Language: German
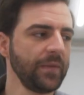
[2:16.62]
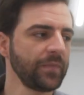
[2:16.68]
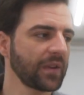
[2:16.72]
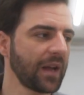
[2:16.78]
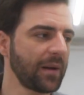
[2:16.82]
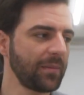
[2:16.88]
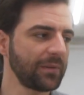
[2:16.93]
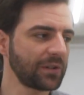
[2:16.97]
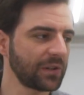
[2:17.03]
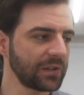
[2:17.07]

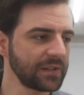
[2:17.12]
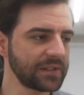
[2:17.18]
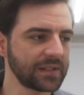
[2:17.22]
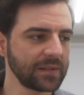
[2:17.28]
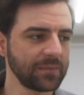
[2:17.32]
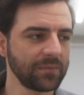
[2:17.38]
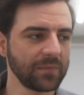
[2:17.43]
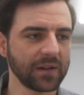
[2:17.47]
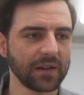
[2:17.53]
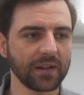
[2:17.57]
Aber
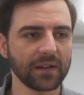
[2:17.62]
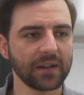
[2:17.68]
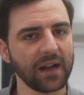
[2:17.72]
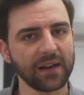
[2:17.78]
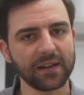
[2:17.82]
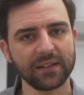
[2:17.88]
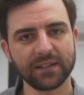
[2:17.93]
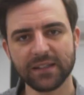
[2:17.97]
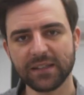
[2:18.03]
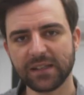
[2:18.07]
trotzdem,
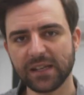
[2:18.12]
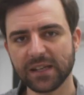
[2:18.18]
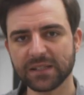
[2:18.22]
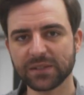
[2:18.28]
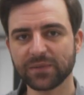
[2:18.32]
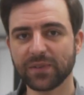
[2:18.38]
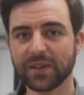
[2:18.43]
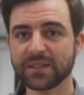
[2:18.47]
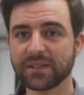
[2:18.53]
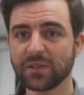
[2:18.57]
gerade die
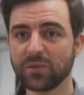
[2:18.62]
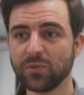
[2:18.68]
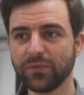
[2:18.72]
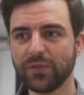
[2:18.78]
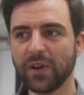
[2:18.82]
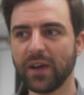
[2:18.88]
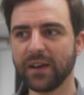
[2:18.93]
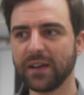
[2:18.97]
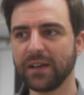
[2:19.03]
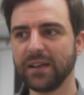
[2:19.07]
Testphase nur
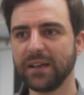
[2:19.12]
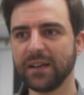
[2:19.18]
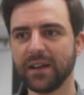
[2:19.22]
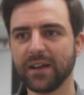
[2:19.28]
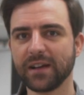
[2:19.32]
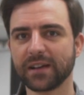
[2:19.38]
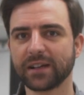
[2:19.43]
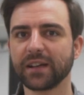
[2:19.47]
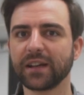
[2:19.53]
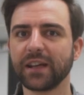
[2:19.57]
für eine
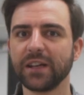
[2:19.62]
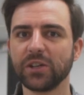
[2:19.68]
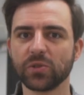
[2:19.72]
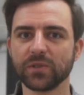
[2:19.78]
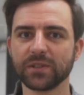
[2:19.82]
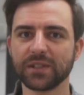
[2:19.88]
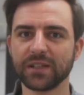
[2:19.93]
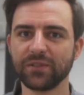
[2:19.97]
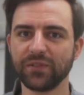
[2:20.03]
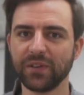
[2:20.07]
Lederjacke geht
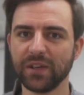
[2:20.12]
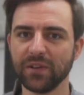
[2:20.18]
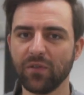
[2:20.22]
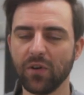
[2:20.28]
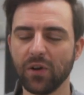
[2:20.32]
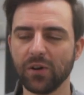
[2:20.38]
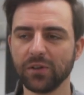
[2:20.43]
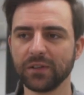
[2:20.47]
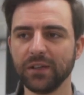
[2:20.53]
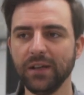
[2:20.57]
schon seit vier
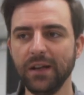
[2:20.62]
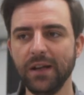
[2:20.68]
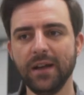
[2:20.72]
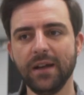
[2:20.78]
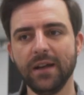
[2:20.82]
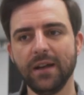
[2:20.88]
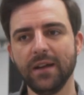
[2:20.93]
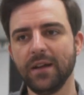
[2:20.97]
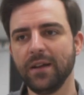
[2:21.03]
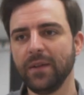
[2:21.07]
Wochen.
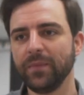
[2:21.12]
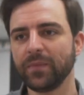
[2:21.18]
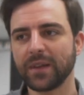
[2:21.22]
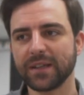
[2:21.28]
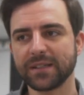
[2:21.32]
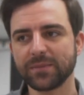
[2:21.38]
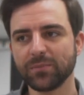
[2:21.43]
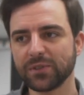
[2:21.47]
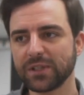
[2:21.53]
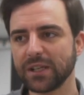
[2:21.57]

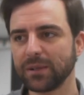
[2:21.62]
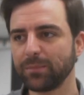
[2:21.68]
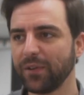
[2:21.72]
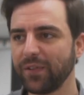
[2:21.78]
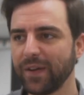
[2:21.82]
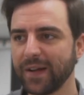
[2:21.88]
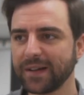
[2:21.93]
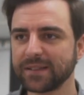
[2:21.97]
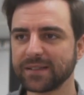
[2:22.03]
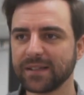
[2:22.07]
Es muss halt
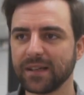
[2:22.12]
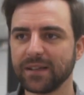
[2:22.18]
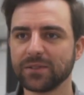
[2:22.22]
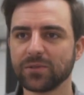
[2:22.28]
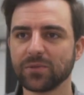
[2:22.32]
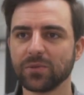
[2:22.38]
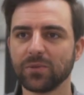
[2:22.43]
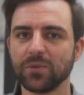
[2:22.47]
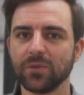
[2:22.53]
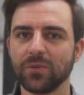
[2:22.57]
perfekt sein
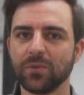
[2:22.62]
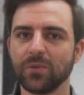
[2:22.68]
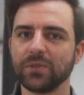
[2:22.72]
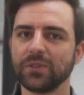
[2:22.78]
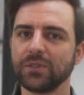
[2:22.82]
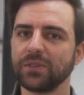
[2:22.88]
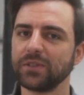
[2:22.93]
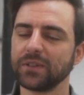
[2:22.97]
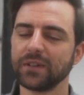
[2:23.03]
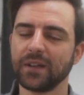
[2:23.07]
so
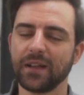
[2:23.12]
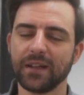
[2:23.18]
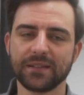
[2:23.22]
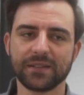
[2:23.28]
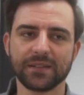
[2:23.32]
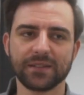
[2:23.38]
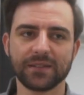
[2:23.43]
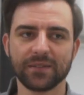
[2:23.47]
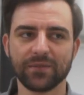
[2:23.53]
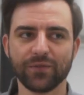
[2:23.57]
und
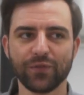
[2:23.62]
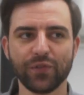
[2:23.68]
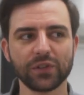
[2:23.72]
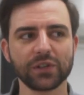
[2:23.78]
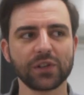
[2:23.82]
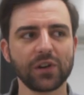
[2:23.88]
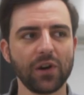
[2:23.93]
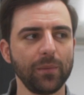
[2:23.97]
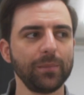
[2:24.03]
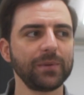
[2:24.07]
es
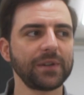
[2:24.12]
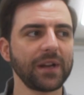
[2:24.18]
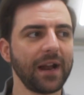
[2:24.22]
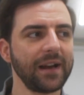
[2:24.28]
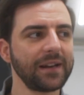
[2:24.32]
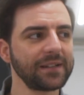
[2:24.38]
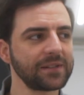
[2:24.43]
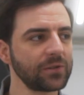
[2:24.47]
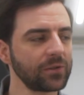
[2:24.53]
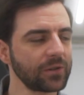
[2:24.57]
wird, glaube ich,
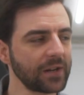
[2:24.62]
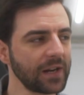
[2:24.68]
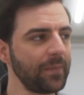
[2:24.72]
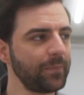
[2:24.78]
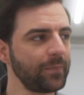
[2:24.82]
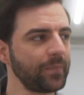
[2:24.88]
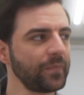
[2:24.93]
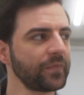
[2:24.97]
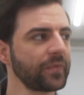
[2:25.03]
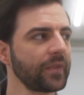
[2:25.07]
alles noch
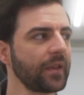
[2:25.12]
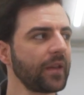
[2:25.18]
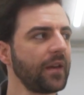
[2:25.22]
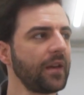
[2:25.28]
klappen.